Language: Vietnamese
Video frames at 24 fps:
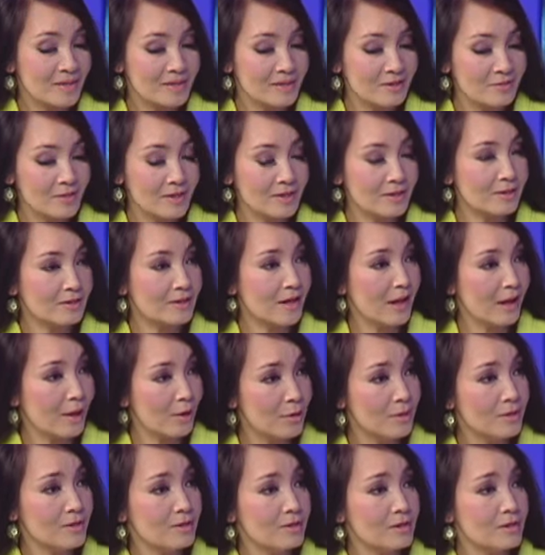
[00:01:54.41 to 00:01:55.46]
Như vậy thì
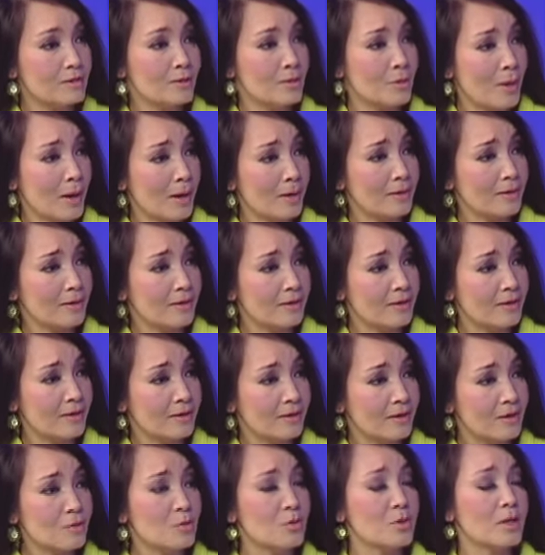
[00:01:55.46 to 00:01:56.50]
theo cái nhận định của anh, cái